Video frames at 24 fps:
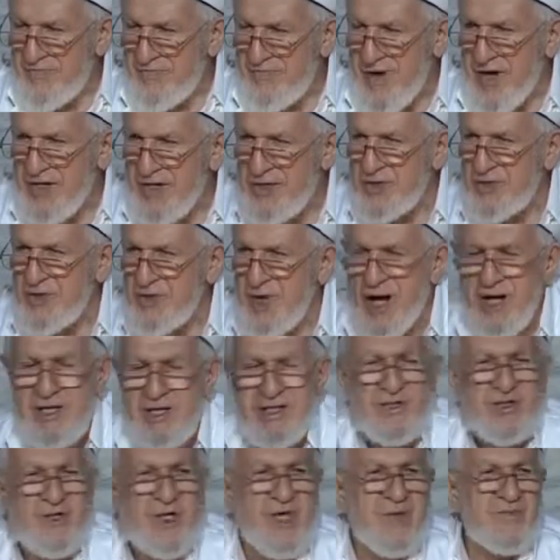Fazlu
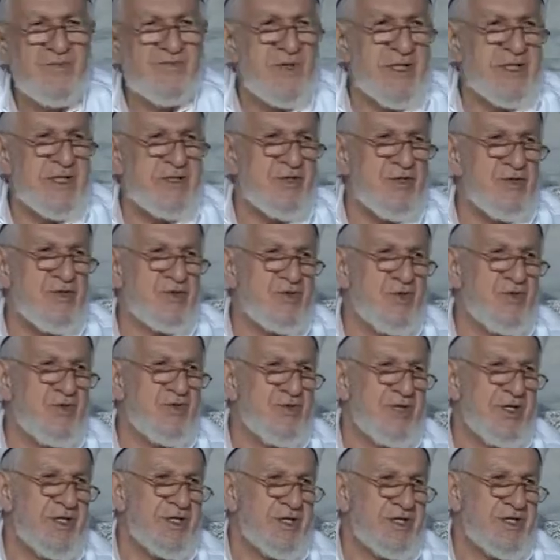hakkı himmeti
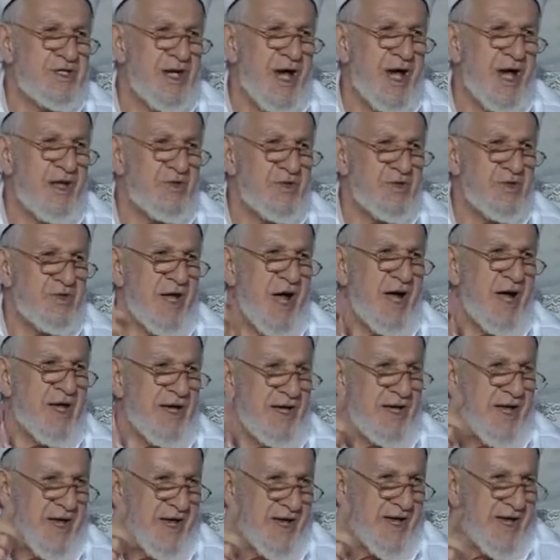cündi ricalullah
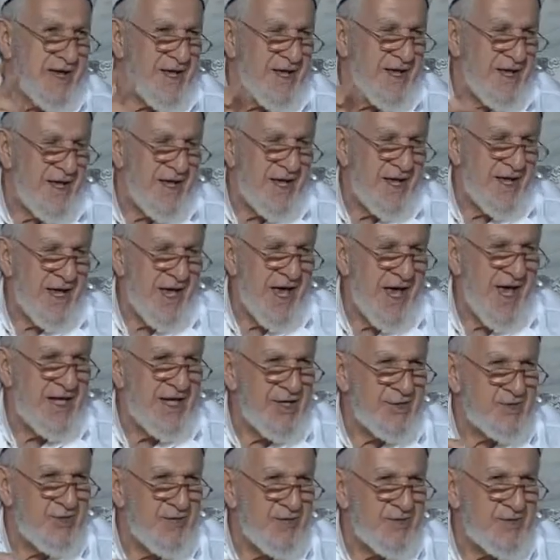ile
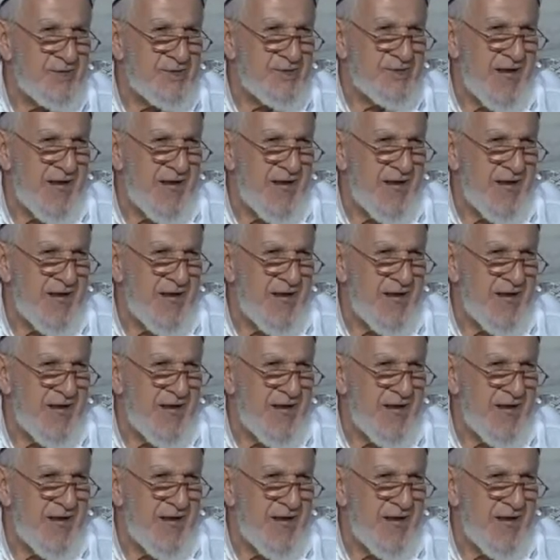ehli küfrü